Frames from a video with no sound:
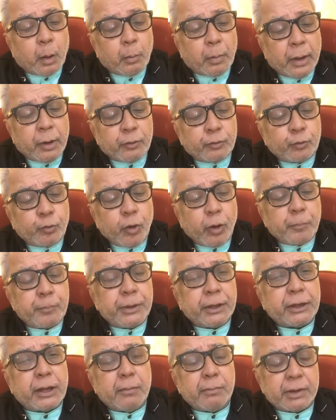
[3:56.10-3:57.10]
मैं उसको
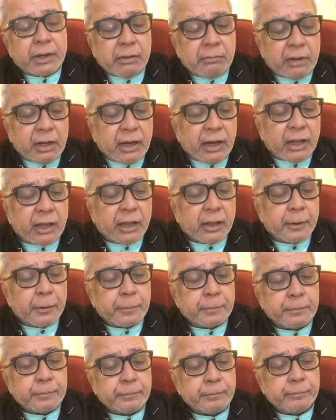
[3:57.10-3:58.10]
अपने कमरे में ले गया
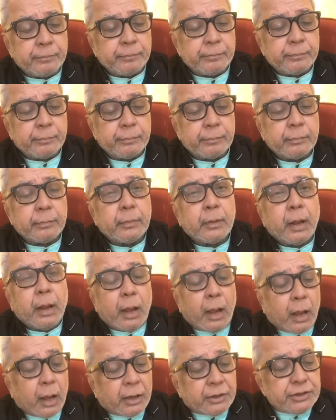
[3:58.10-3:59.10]

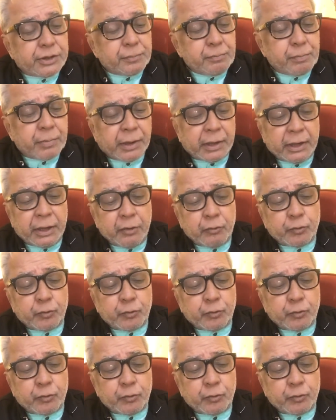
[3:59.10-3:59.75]
जब मैंने